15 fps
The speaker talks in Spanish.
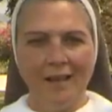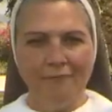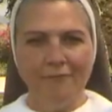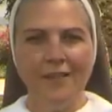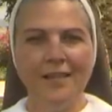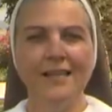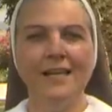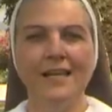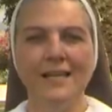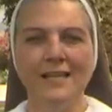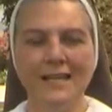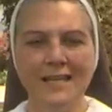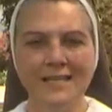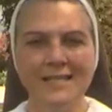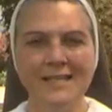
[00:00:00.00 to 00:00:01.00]
la fe de la
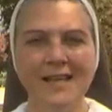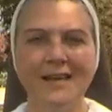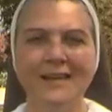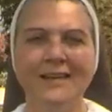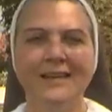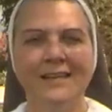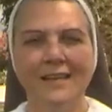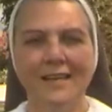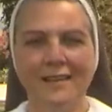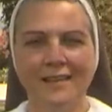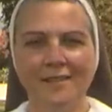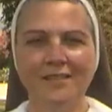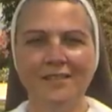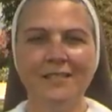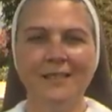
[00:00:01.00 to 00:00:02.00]
iglesia que
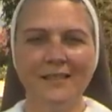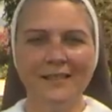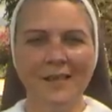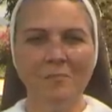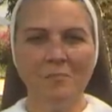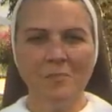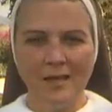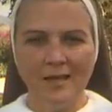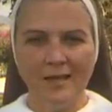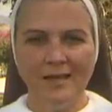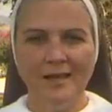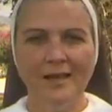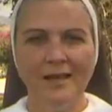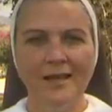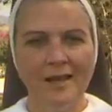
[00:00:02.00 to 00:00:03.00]
debe ser también
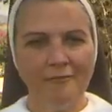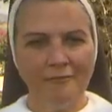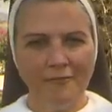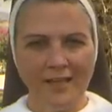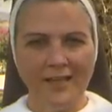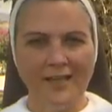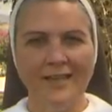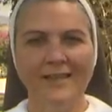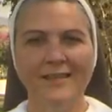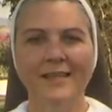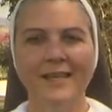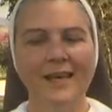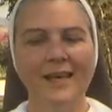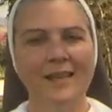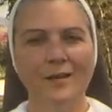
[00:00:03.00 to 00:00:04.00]
la fe
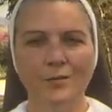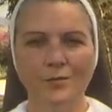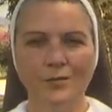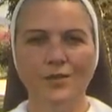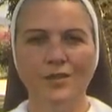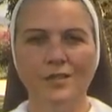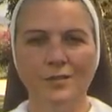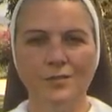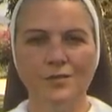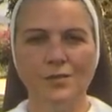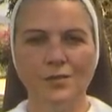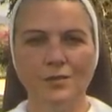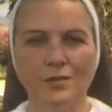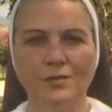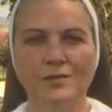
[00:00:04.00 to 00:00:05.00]
de cada uno de
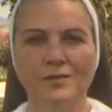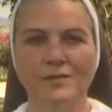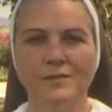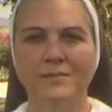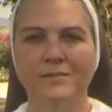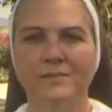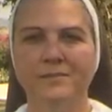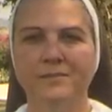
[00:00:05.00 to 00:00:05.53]
nosotros.